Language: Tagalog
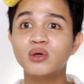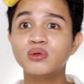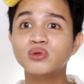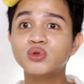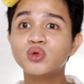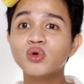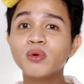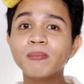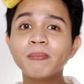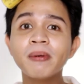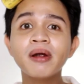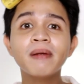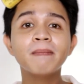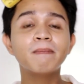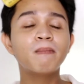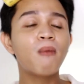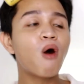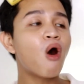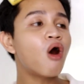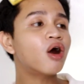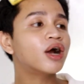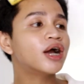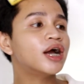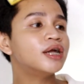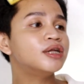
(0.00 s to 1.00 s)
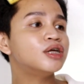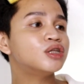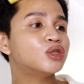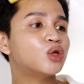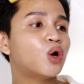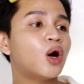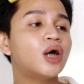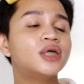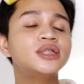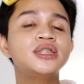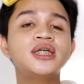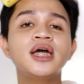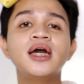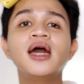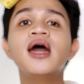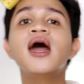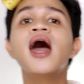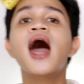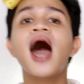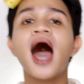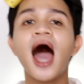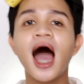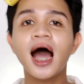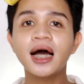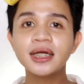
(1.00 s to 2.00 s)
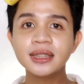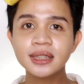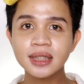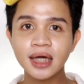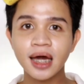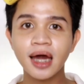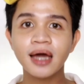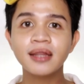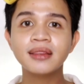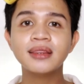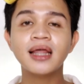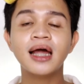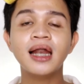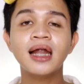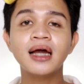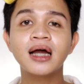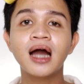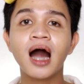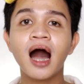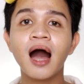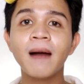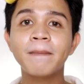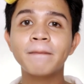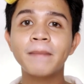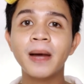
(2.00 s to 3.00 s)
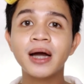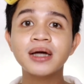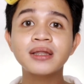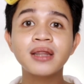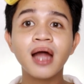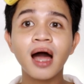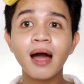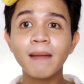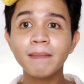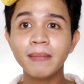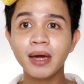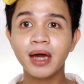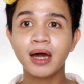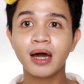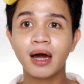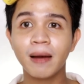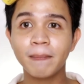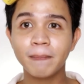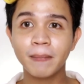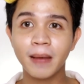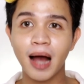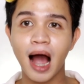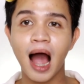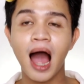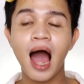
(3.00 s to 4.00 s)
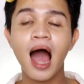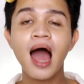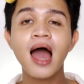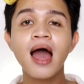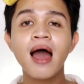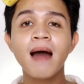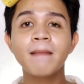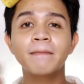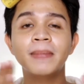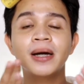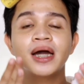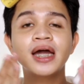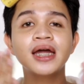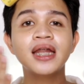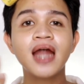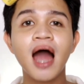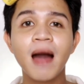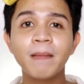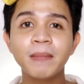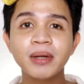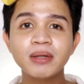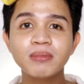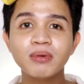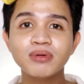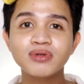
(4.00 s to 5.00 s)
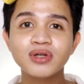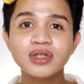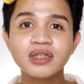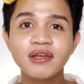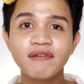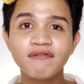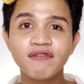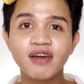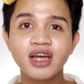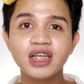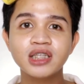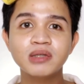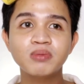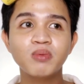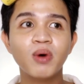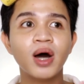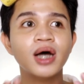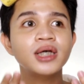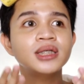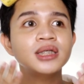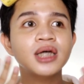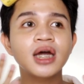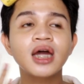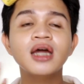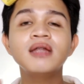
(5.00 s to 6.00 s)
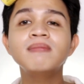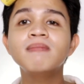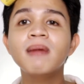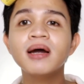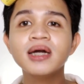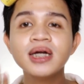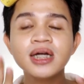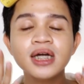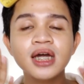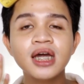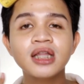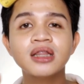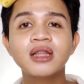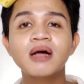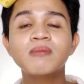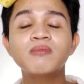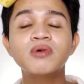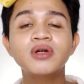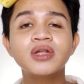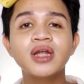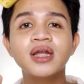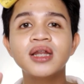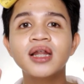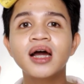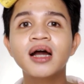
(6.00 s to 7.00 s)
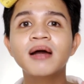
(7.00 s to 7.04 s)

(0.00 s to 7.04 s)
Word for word: So super bongga nito kasi as in talaga kapag naka-makeup ka, pag ginamit mo to sa face mo, as in makikita mo na